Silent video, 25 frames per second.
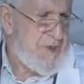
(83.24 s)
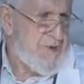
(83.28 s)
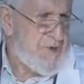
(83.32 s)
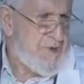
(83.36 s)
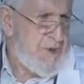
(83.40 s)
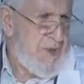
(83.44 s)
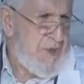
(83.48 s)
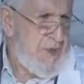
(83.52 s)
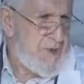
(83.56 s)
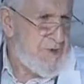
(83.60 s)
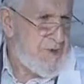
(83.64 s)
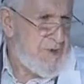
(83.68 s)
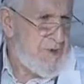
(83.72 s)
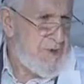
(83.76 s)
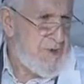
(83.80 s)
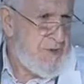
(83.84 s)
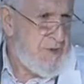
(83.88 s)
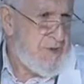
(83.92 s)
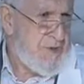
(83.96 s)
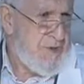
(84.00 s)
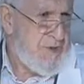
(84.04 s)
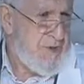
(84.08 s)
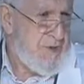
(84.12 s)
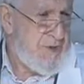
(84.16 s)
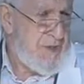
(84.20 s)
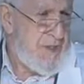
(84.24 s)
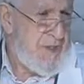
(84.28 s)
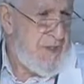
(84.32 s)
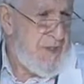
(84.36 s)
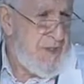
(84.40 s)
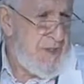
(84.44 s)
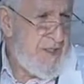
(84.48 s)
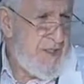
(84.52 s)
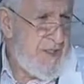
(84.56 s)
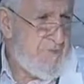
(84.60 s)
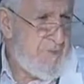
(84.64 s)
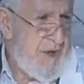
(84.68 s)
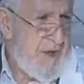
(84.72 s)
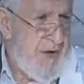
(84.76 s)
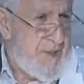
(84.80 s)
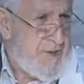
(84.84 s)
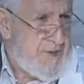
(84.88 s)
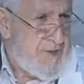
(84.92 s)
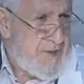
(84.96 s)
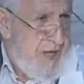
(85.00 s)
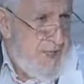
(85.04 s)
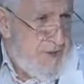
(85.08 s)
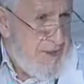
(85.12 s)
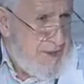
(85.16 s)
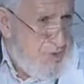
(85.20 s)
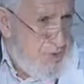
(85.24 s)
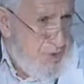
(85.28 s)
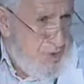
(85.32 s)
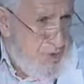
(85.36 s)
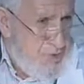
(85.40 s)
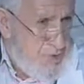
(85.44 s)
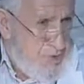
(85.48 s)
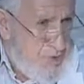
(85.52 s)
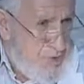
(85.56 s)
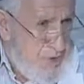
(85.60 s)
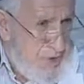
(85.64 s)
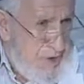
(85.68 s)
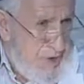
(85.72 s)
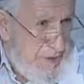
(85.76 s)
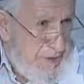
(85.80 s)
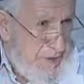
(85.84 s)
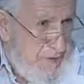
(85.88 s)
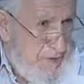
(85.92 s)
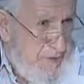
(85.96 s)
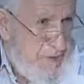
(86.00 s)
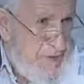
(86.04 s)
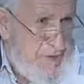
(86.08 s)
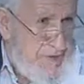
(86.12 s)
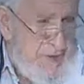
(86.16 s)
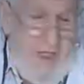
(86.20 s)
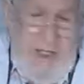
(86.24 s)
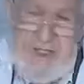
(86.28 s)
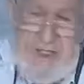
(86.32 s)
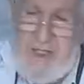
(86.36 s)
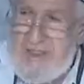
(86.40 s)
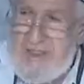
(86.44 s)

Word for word: kaç asırdır payitaht olmuş orası. Orada